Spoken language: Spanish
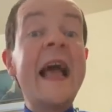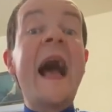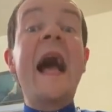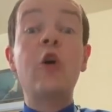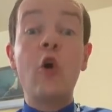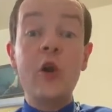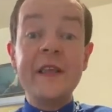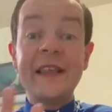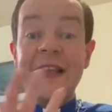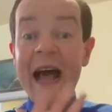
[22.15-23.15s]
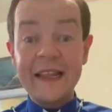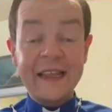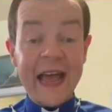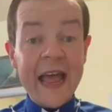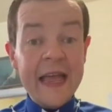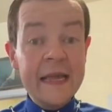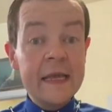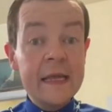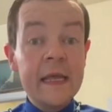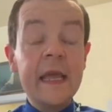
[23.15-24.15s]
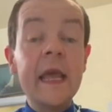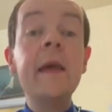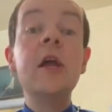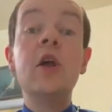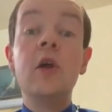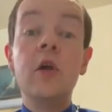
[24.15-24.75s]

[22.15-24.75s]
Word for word: alcoholizarse y